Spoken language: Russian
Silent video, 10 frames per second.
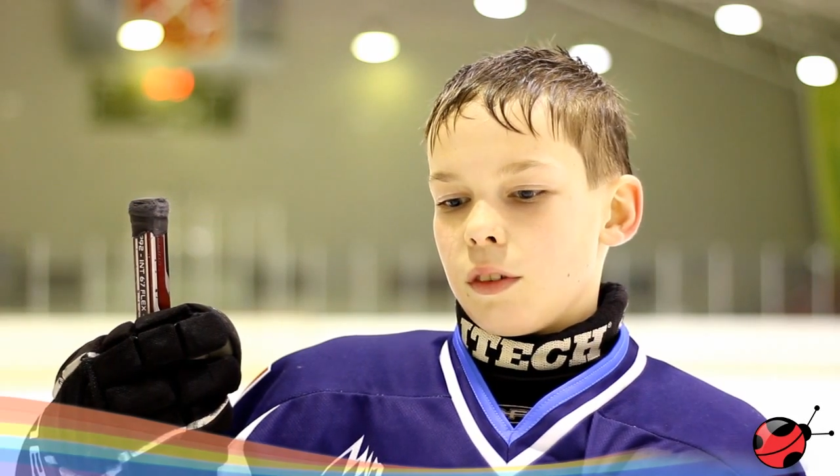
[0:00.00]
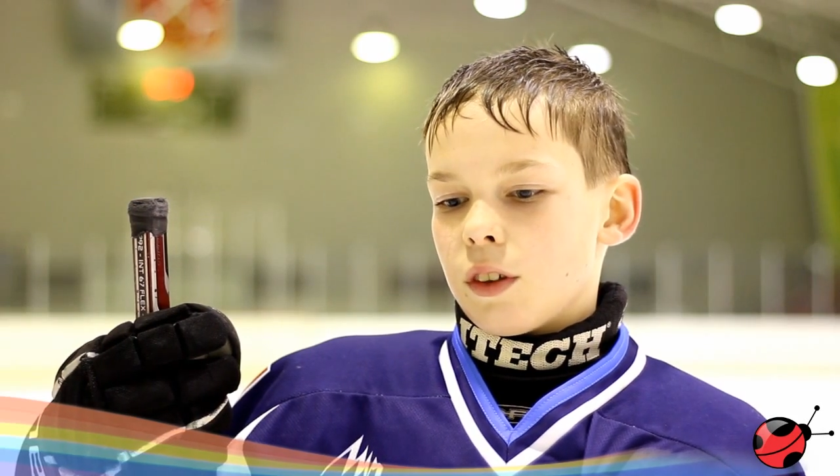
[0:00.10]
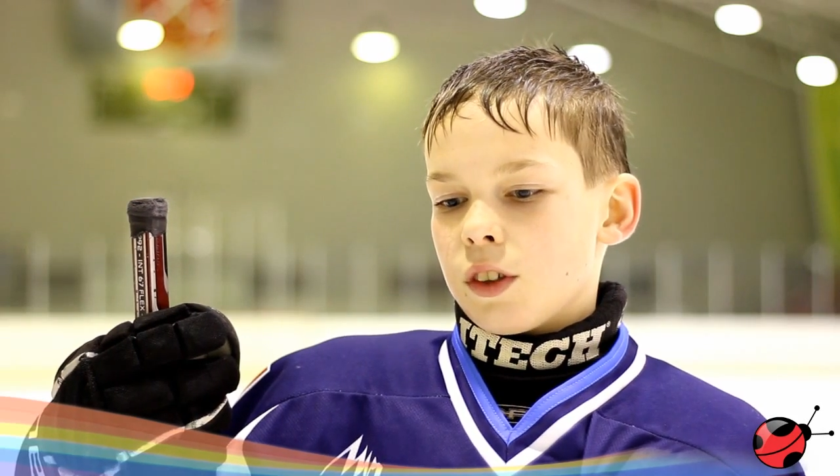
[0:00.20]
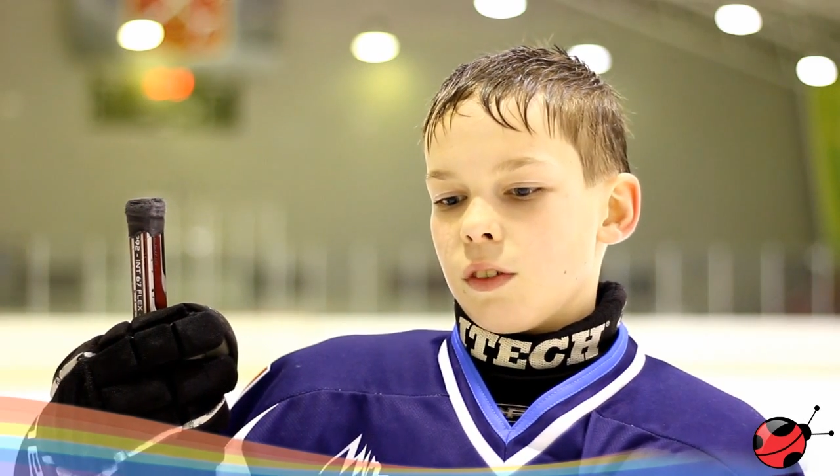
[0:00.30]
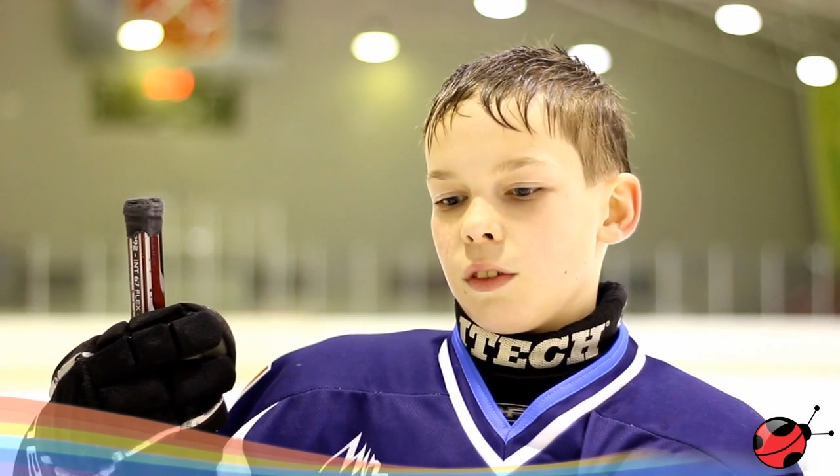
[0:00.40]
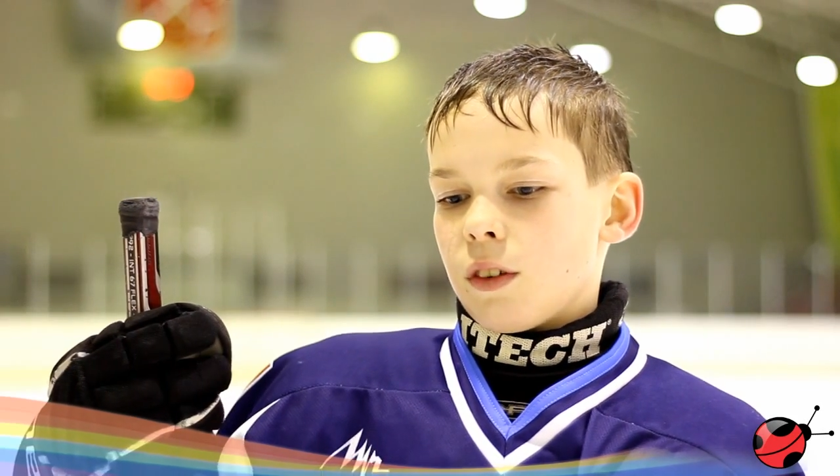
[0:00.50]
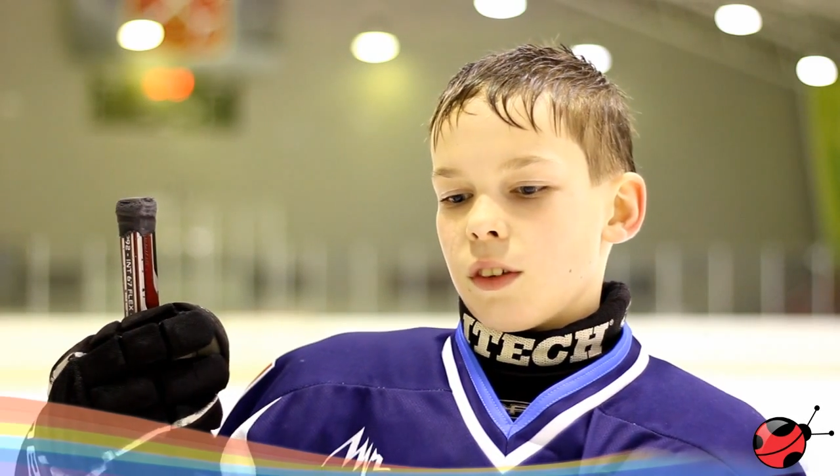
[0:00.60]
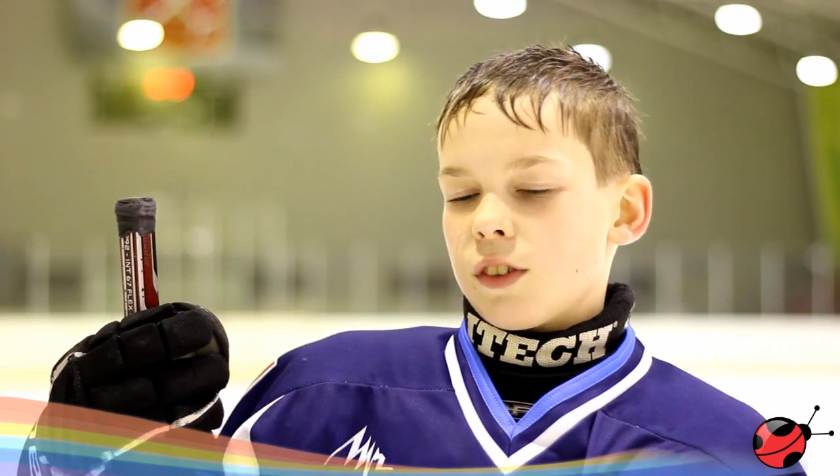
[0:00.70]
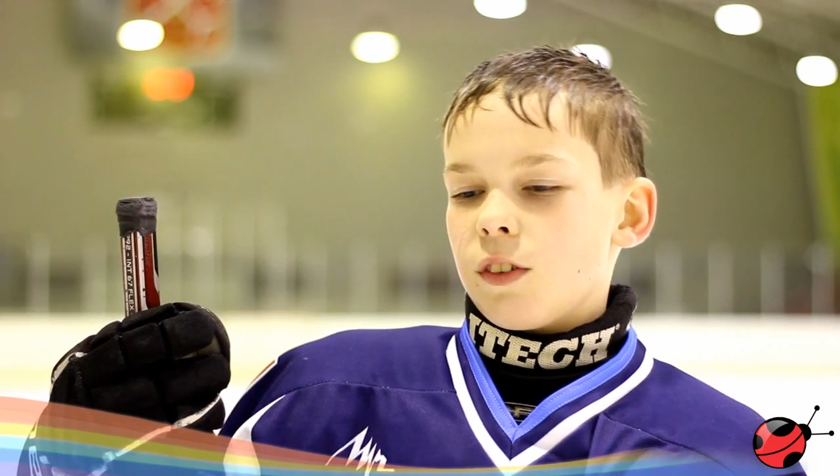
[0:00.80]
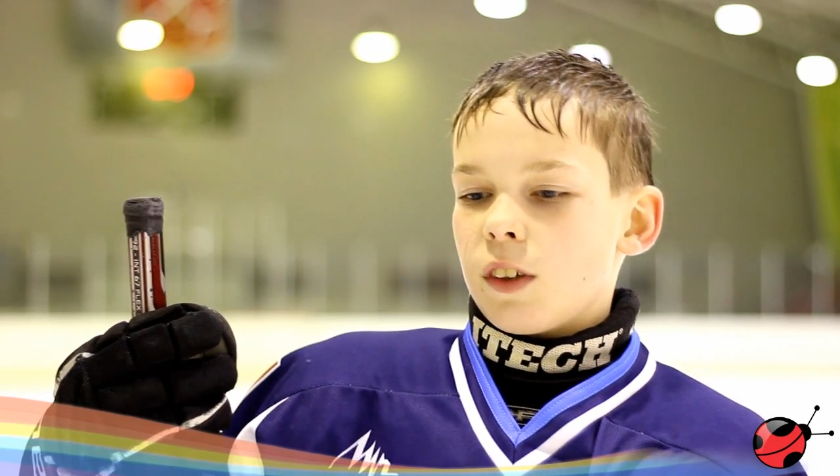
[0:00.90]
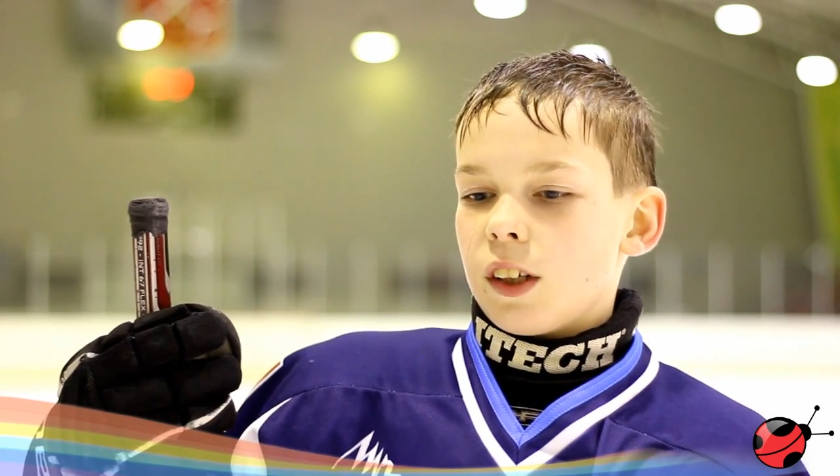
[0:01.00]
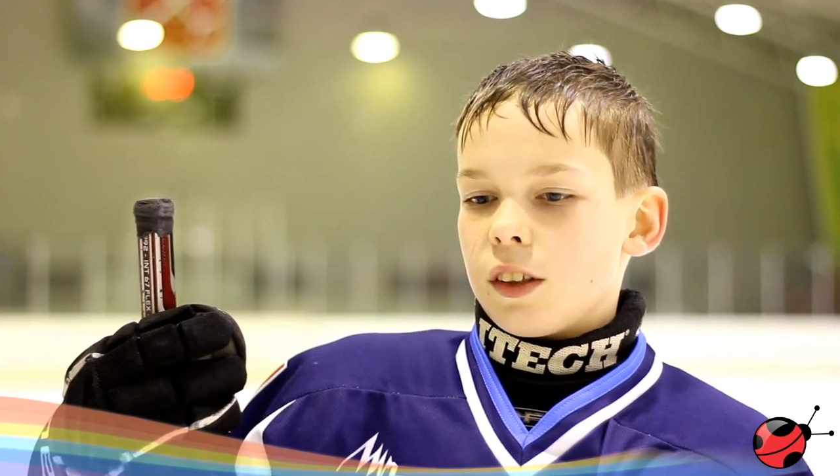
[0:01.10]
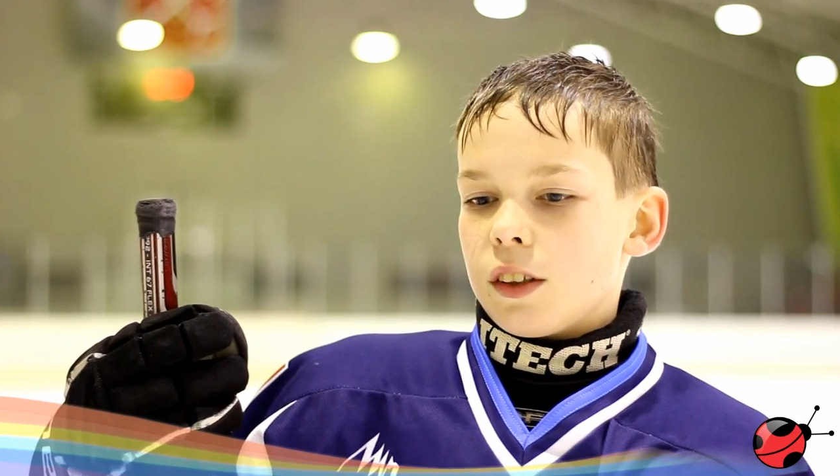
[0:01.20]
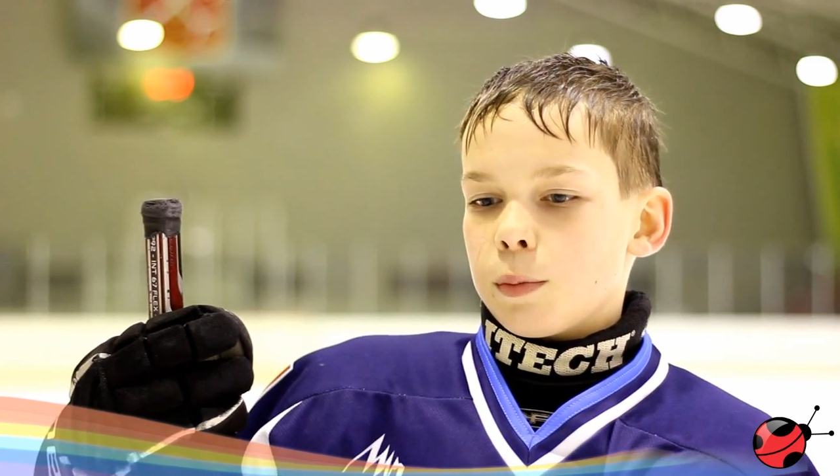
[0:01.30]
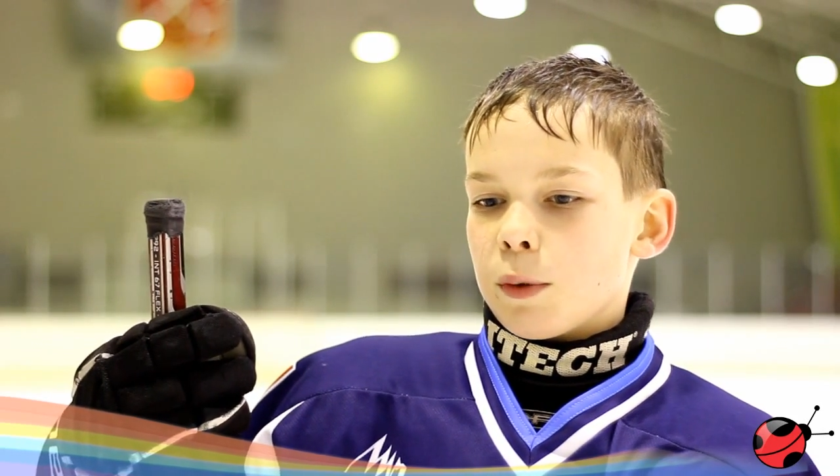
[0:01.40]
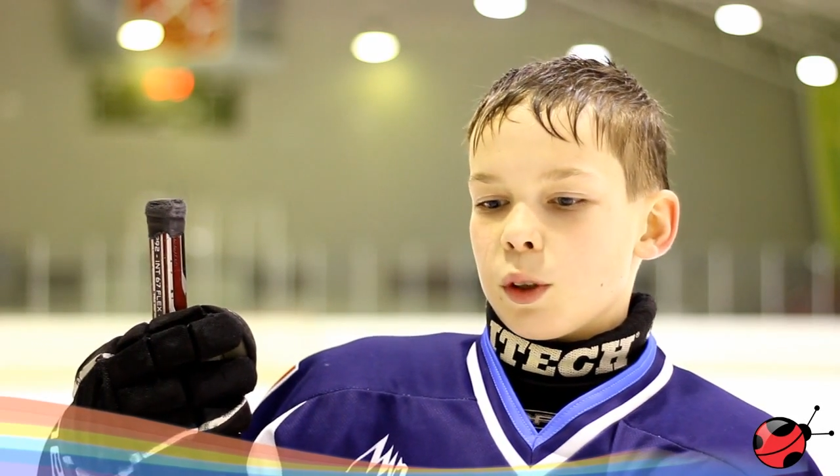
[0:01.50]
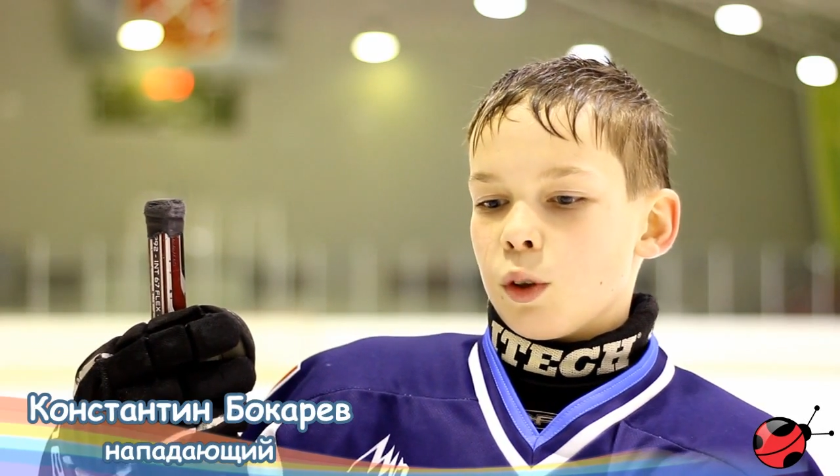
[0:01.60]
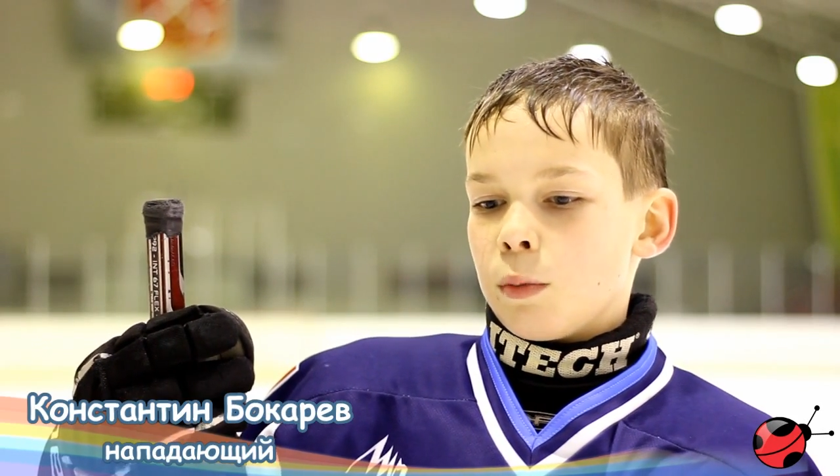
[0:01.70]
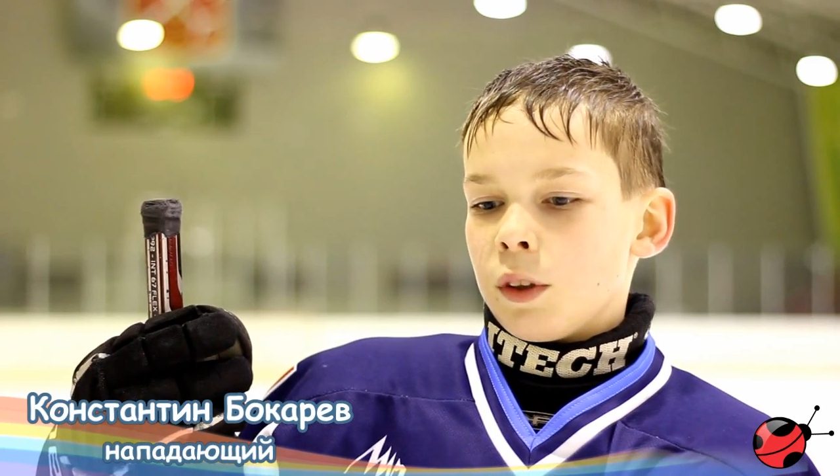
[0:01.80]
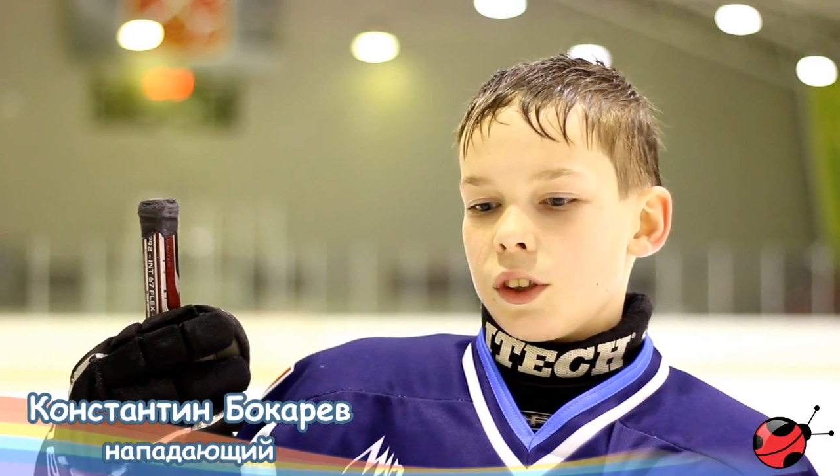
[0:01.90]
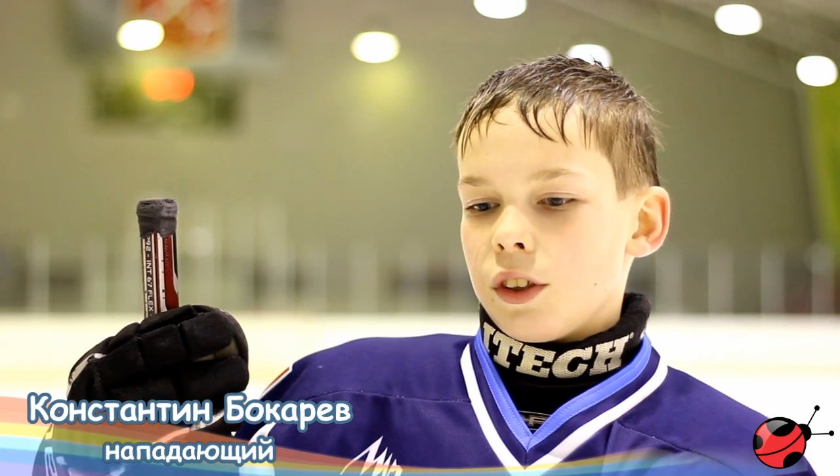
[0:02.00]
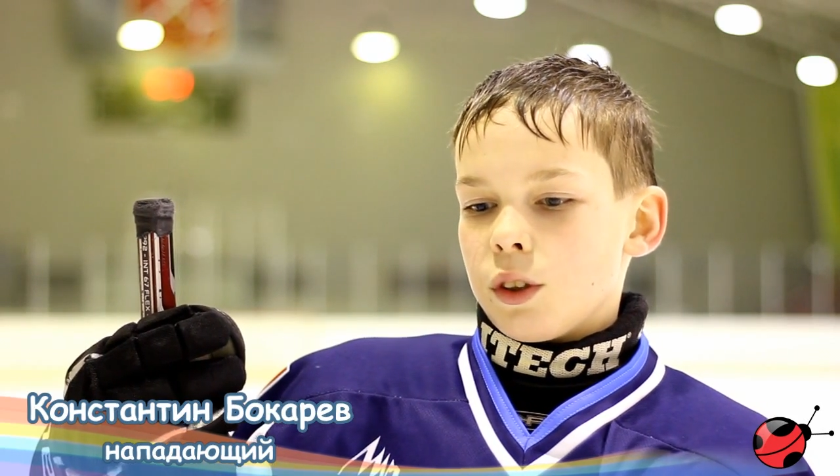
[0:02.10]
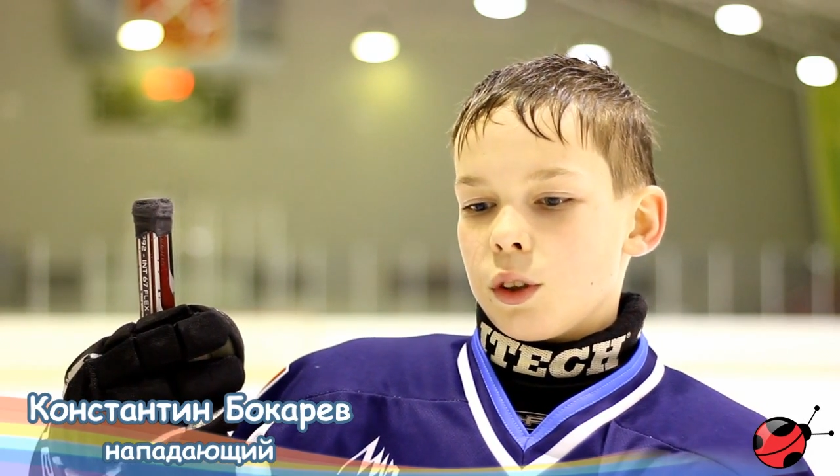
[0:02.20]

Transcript: раз, развивает способности,